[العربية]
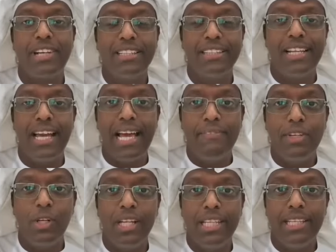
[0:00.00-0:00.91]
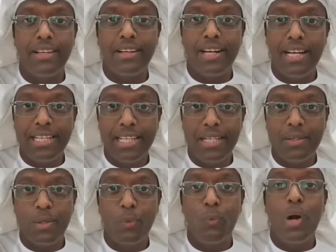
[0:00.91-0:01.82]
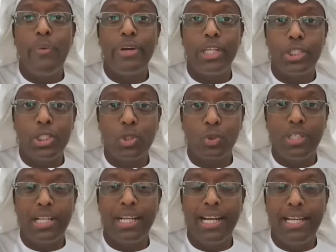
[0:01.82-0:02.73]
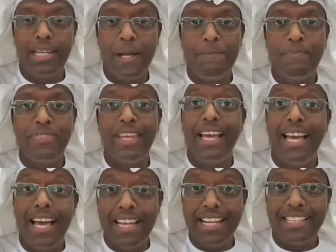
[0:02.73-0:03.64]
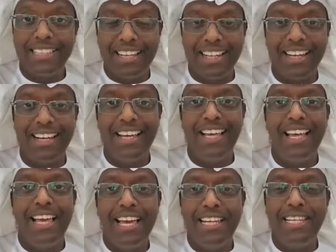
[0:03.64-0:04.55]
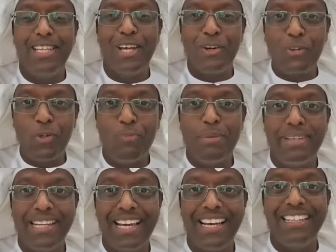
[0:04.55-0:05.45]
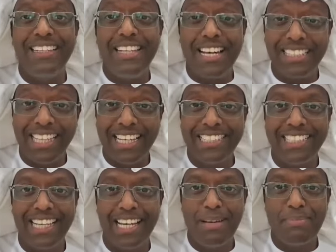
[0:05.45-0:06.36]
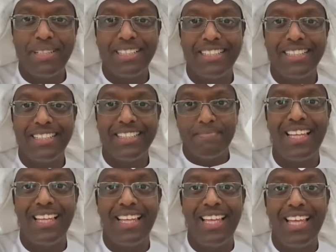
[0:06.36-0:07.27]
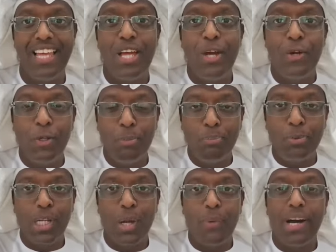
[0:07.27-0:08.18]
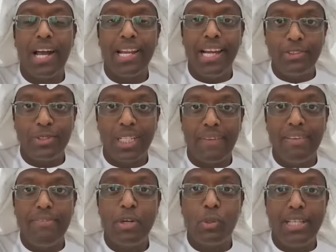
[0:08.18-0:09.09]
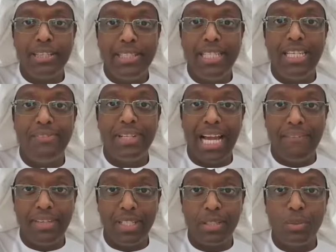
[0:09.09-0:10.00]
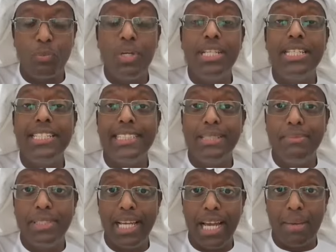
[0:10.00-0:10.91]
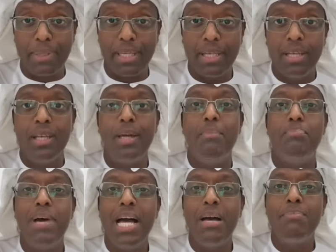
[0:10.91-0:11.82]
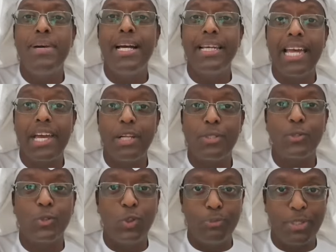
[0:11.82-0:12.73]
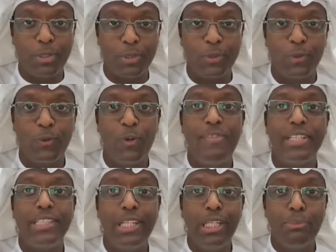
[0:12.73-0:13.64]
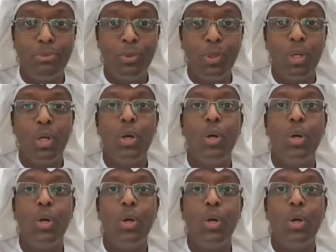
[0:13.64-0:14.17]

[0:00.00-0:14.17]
فرد العامل عليه قائلا وهو يشير إلى الأعلى ألا ترى أني أقوم ببناء ناطحة سحاب؟ حبنا وقناعتنا بما نؤديه من عمل والاستمتاع به مهما كانت صعوبته ومتاعبه